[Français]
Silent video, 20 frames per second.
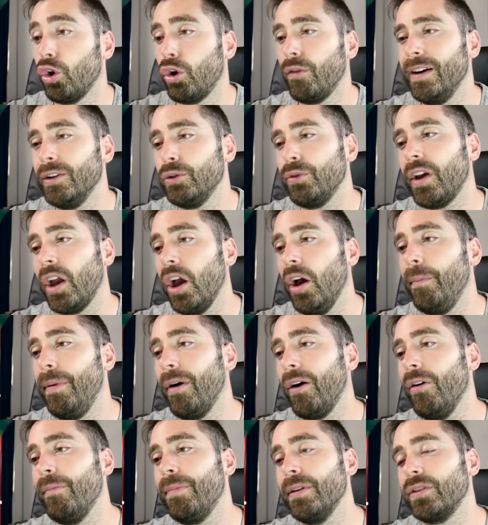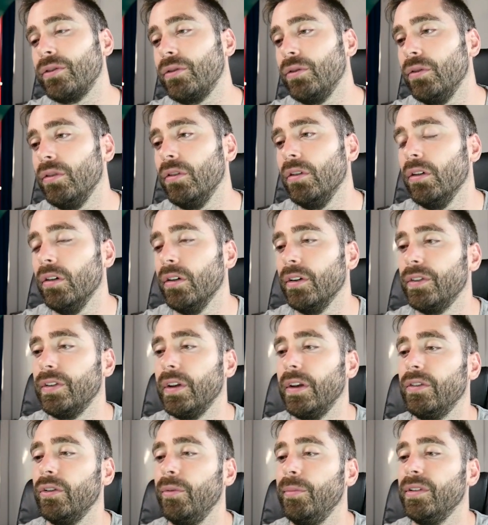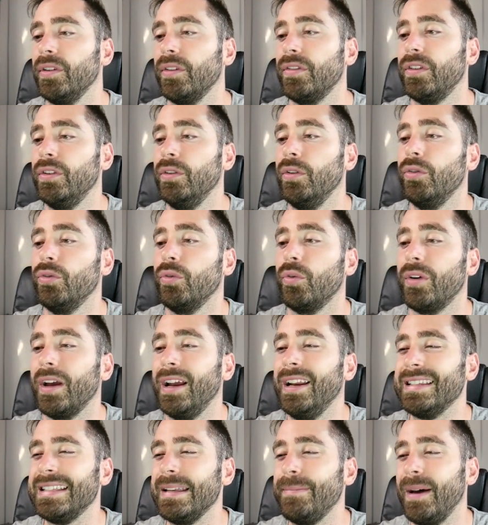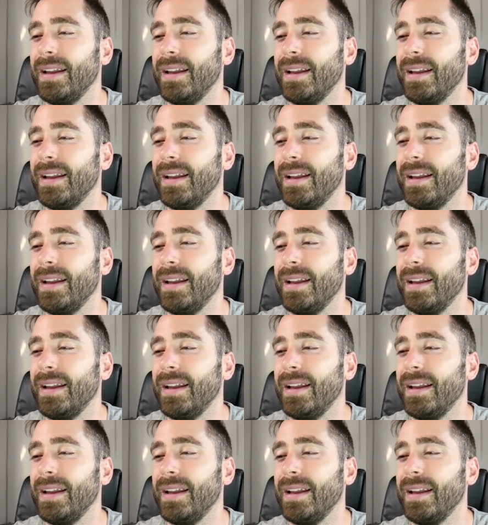Donc on va les ouvrir un par un parce que ça euh, c'est assez embêtant sinon, donc allez c'est